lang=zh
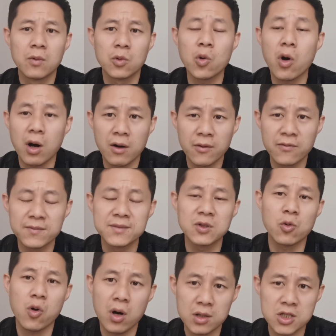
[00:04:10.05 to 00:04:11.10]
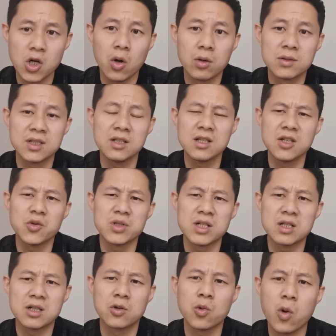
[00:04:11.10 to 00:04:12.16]
狂狂躁，甚至有
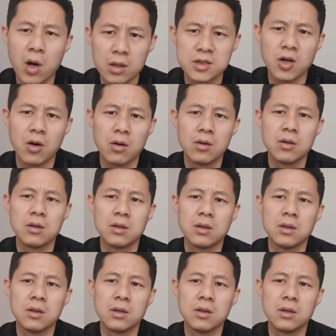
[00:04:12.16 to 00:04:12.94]
些人狂躁。